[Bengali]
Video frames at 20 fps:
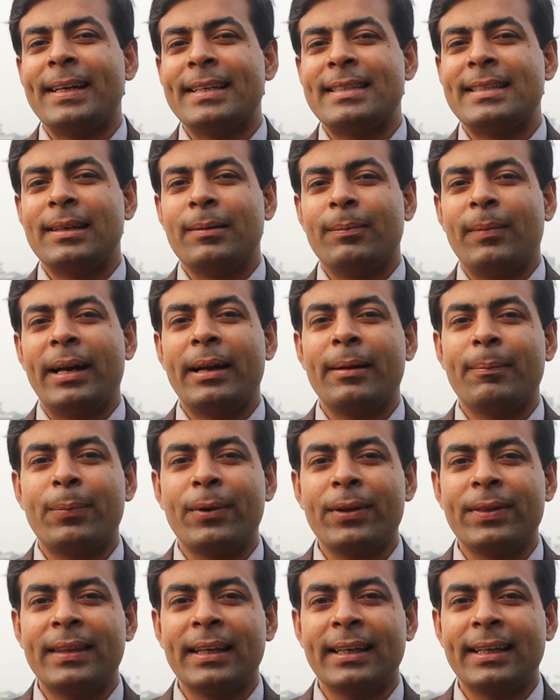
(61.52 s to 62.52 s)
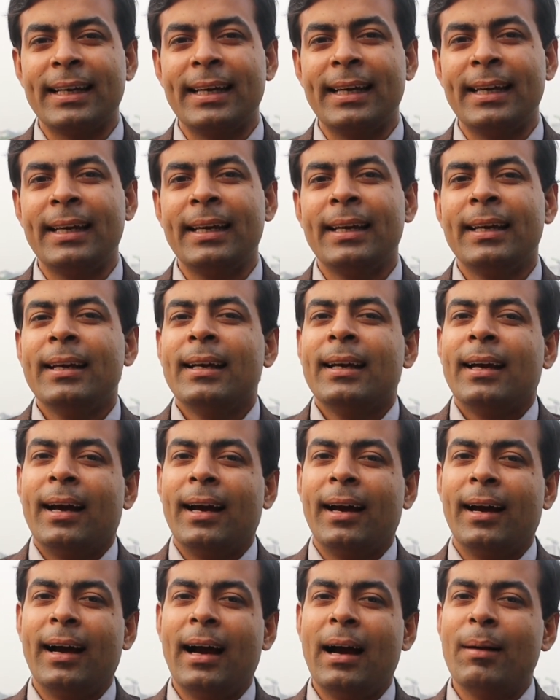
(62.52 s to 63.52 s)
পেয়েছি মানে প্রত্যেকেই
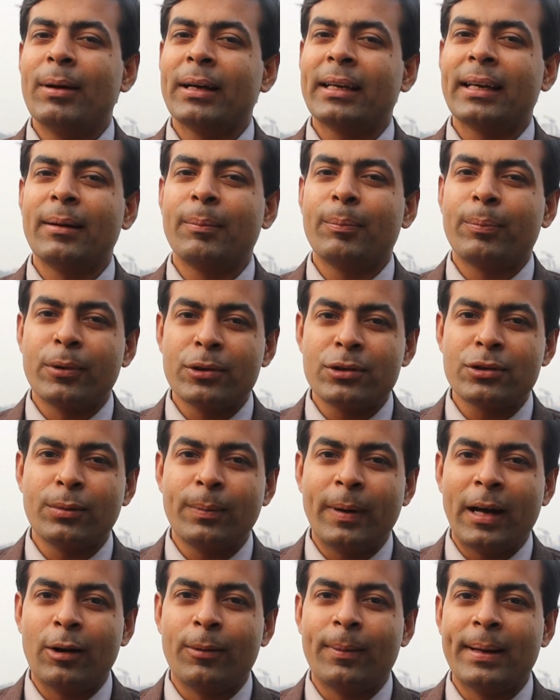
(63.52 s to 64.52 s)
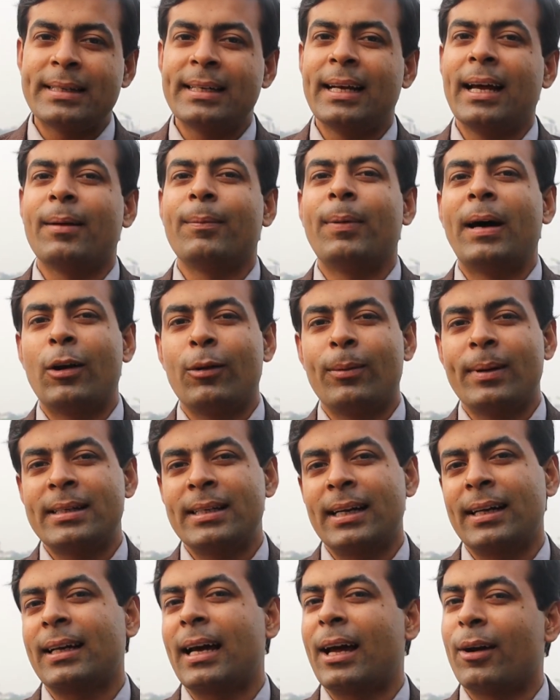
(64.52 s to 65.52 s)
আমাকে প্রচুর ভালোবাসে আর
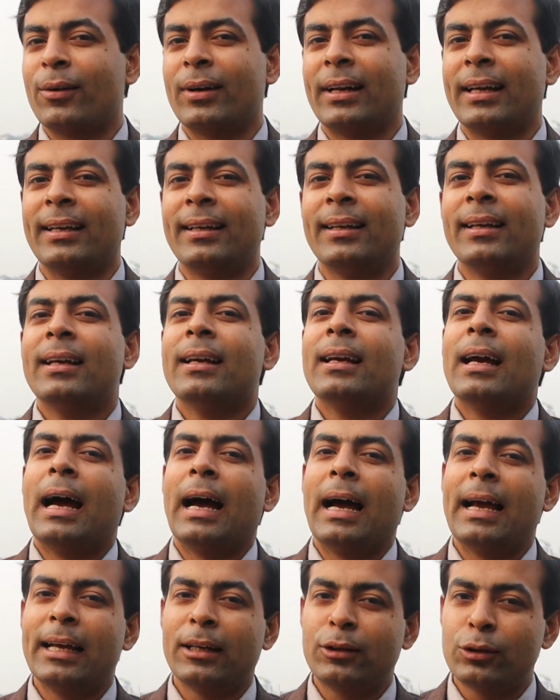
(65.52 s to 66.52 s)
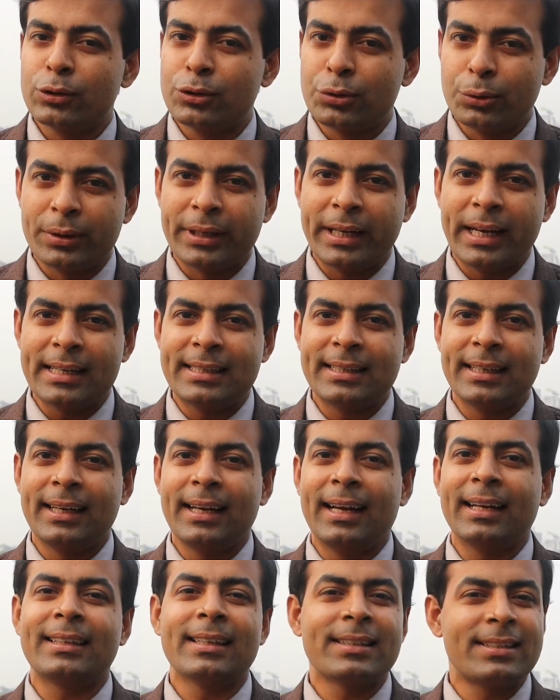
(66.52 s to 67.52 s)
ভালোবাসার কারণেই একটু ছুটে আসে
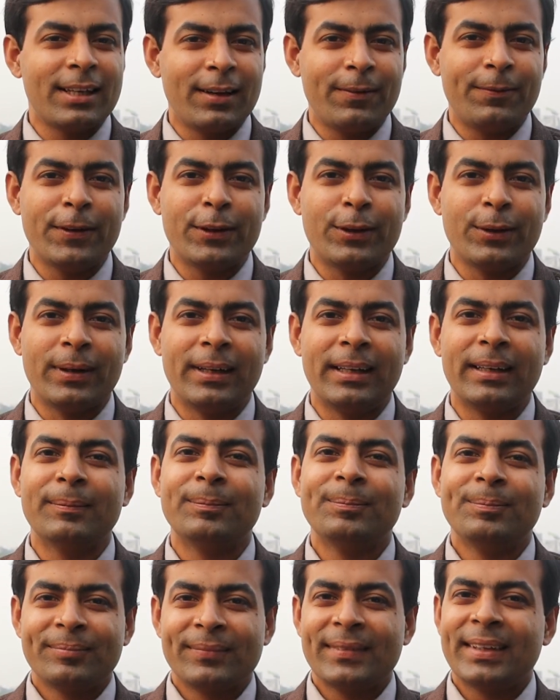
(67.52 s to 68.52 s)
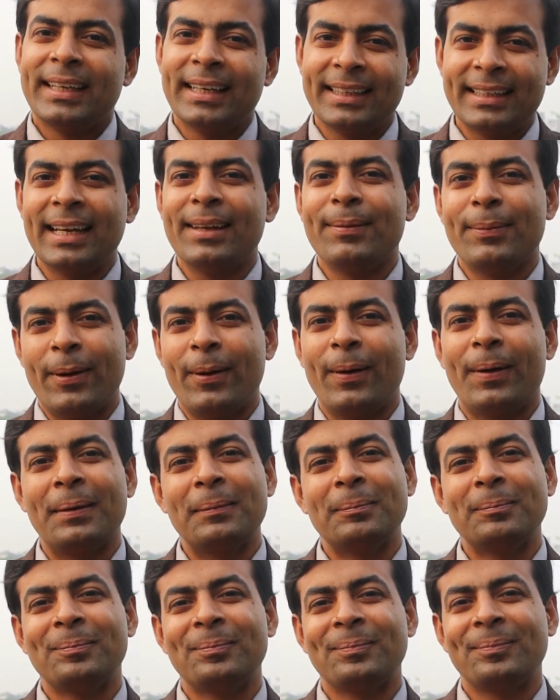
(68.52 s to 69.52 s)
একটা সেলফি তোলে এটাই পাওয়া
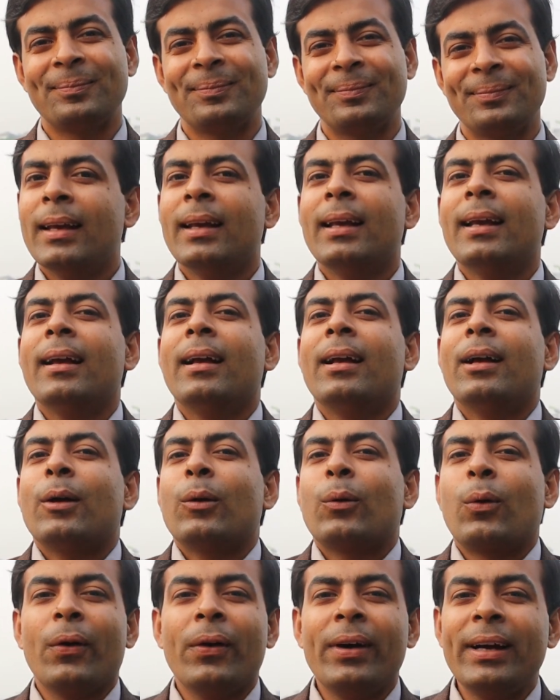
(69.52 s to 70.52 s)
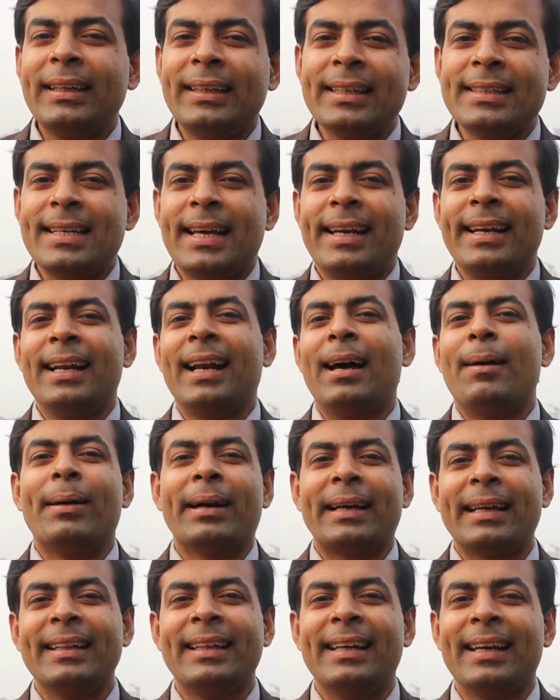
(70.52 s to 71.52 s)
কোনো একটি চ্যানেল
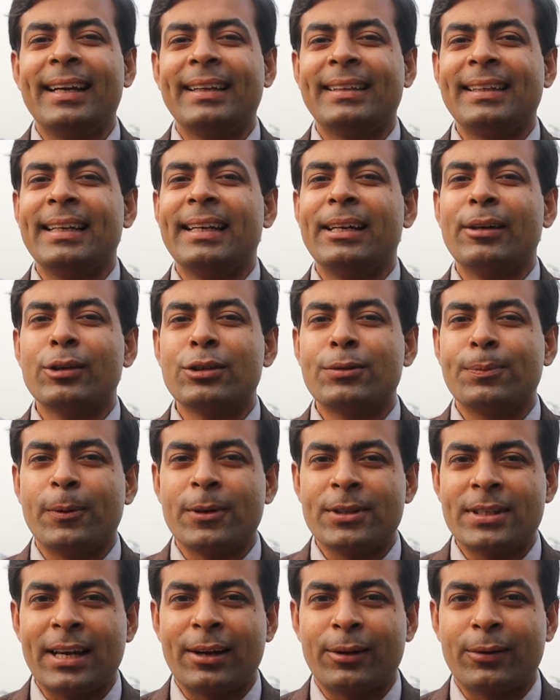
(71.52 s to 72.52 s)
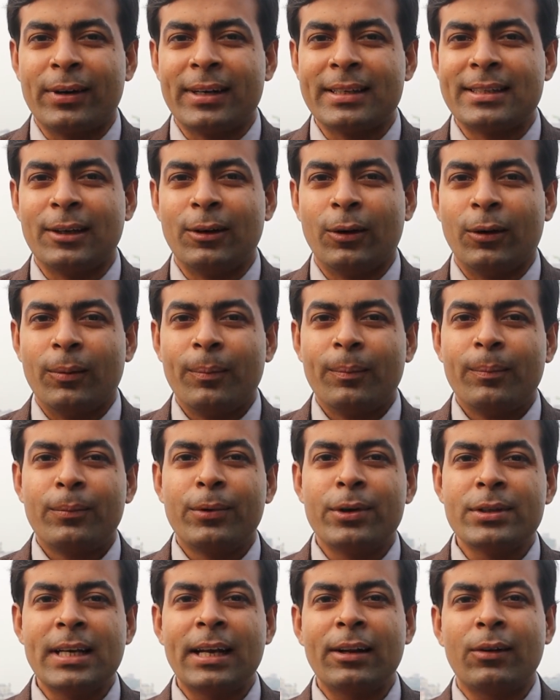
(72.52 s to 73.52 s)
আমাকে নিয়ে একটি নিউজ প্রচার করেছিল
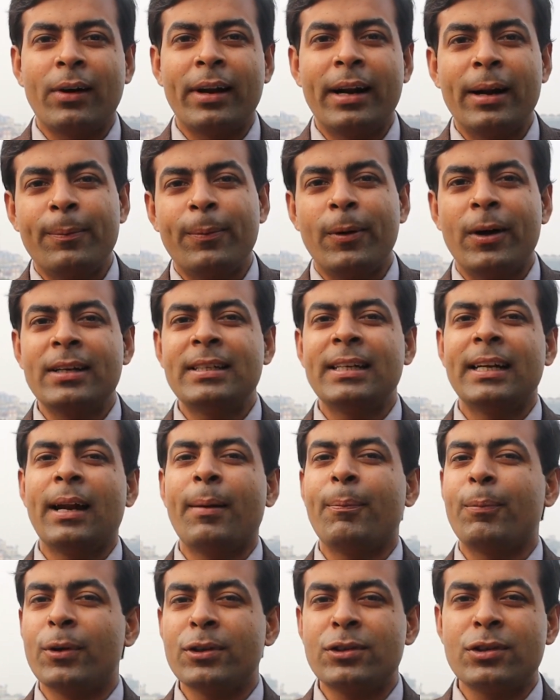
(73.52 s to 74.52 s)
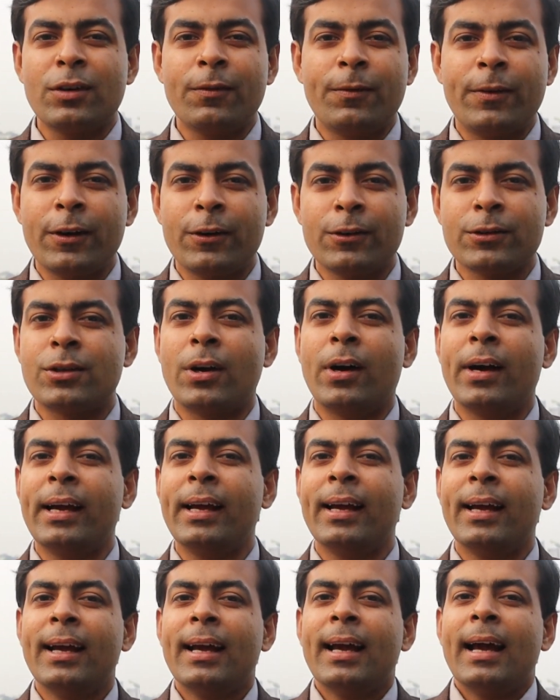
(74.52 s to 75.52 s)
প্রচার করার পর সেটা প্রচুর ভিউজ
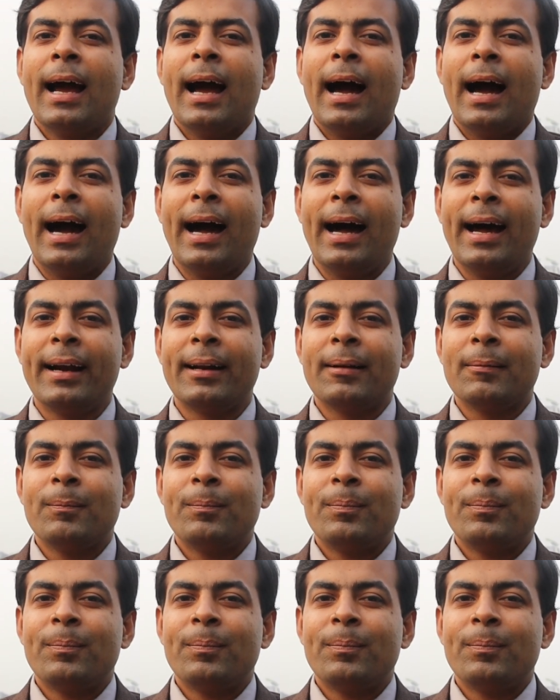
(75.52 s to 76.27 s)
হয় আর